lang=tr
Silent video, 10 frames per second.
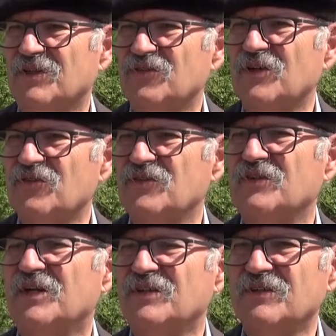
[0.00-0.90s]

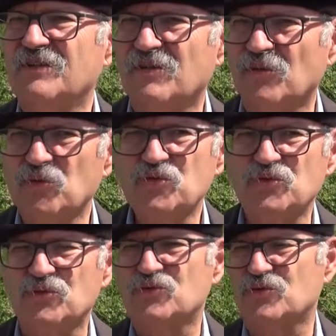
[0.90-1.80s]
Esasında Edirne'nin
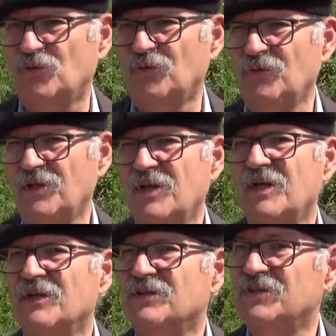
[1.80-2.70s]
hoşgörüsünün,
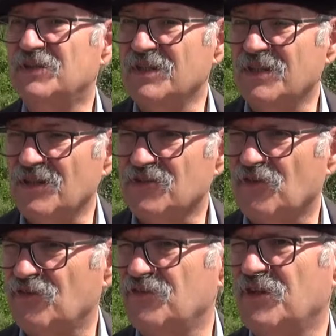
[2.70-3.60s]
dinler
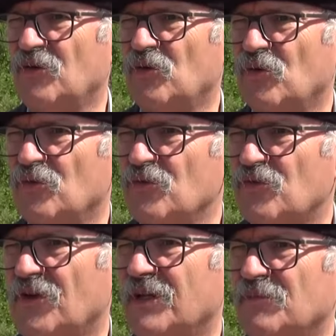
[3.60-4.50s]
açısı diyaloğunun
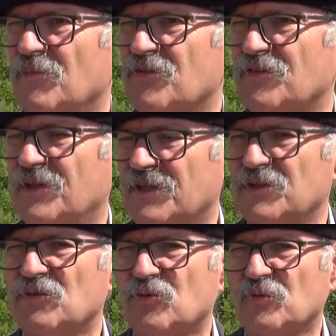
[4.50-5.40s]
sağlanmasının,
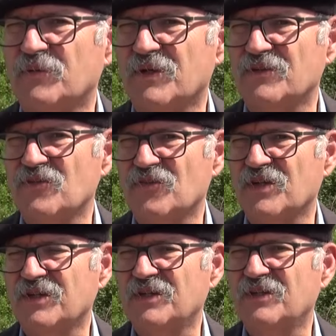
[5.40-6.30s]
etnik gruplarının
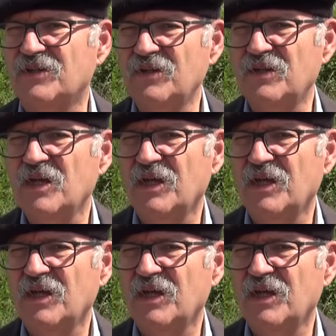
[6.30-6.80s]
zenginliğinin